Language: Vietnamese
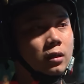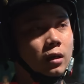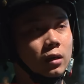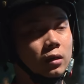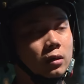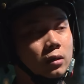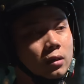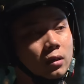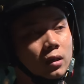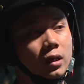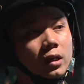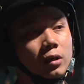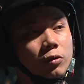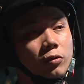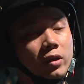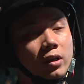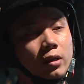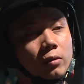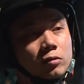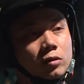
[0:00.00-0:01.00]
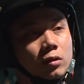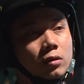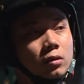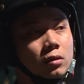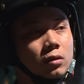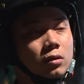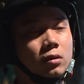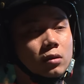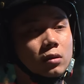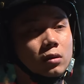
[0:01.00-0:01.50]
đường gây nguy hiểm
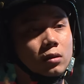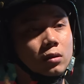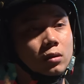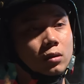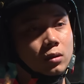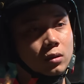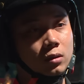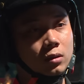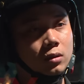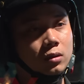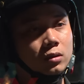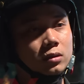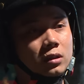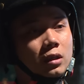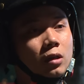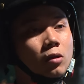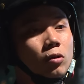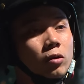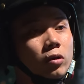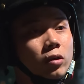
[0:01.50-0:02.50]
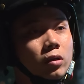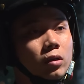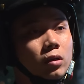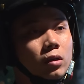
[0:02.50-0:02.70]
cho xã hội